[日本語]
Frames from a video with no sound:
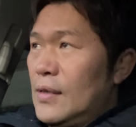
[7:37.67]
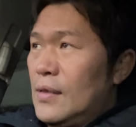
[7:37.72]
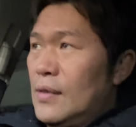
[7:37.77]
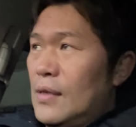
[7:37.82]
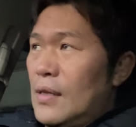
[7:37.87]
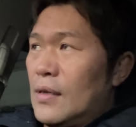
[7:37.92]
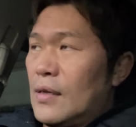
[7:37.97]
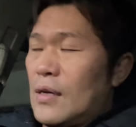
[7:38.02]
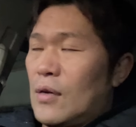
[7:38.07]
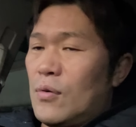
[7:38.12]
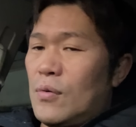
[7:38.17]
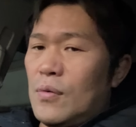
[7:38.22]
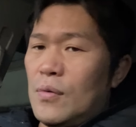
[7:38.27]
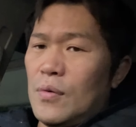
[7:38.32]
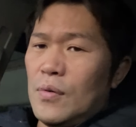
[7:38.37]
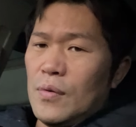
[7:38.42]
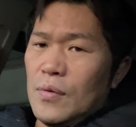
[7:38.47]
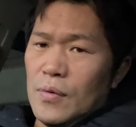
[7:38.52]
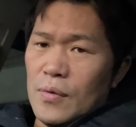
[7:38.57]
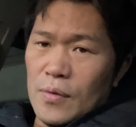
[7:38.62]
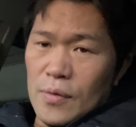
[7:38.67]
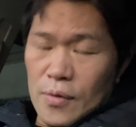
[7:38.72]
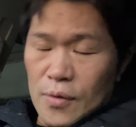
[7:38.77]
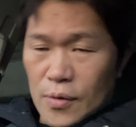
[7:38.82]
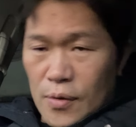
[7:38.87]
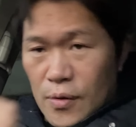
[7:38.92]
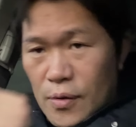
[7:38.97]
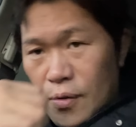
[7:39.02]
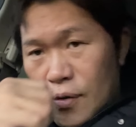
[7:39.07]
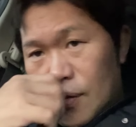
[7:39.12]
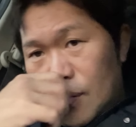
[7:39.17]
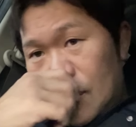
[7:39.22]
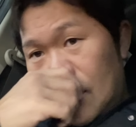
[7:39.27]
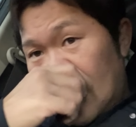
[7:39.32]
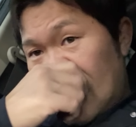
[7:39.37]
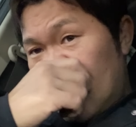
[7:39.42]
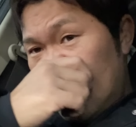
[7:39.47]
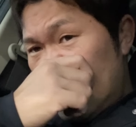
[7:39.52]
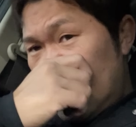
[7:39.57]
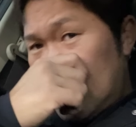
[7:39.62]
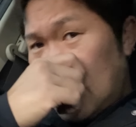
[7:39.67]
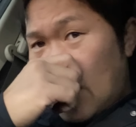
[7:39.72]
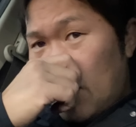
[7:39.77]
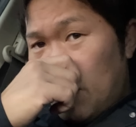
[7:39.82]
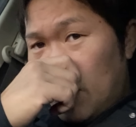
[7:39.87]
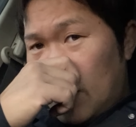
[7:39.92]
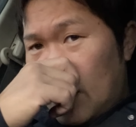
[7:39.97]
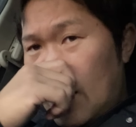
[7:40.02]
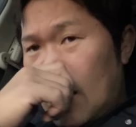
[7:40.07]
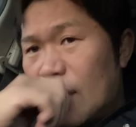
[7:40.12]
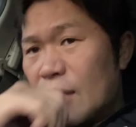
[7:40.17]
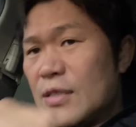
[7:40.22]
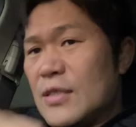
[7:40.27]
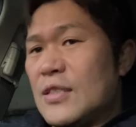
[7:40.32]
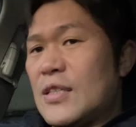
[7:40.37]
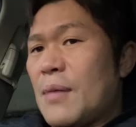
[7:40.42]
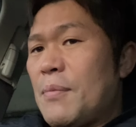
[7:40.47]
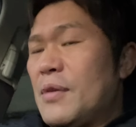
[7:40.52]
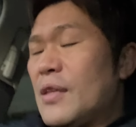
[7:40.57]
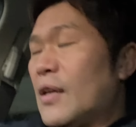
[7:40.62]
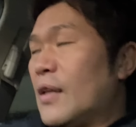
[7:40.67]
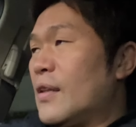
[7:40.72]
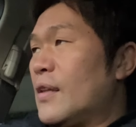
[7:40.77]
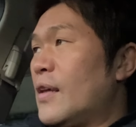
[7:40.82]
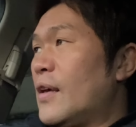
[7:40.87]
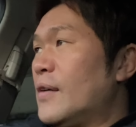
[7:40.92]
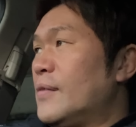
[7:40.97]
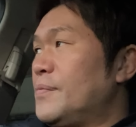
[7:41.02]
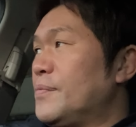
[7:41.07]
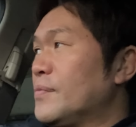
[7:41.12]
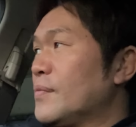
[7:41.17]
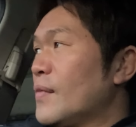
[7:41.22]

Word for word: なんかこうあの試合もね実際見たんで